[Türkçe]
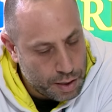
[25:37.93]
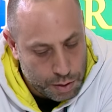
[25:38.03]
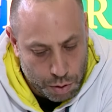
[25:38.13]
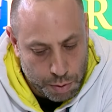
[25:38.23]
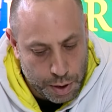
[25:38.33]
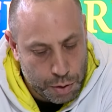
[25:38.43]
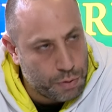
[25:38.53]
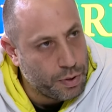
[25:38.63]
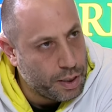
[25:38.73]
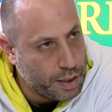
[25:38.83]
Zorbay
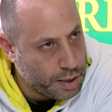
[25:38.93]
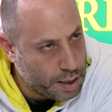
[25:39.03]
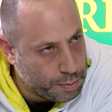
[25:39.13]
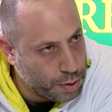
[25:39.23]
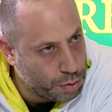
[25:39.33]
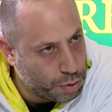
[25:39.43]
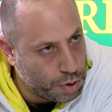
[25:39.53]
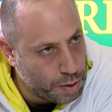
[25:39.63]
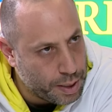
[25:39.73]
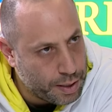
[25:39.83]
Küçük ve Alper
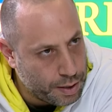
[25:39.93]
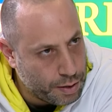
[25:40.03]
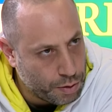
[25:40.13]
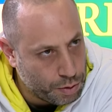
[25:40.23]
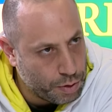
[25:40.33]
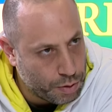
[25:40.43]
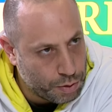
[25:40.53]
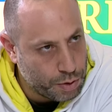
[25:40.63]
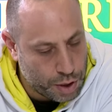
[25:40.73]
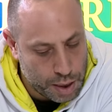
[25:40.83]
Ulusoy değil mi? Onu, evet.
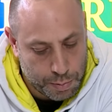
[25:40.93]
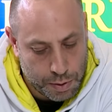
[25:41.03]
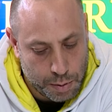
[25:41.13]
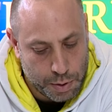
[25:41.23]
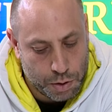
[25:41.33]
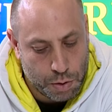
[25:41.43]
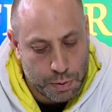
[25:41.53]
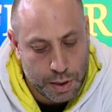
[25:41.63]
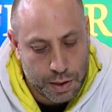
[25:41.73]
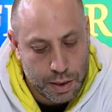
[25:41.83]
Onun için yaptılar basın
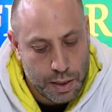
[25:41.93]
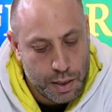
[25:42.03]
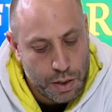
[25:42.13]
toplantısını.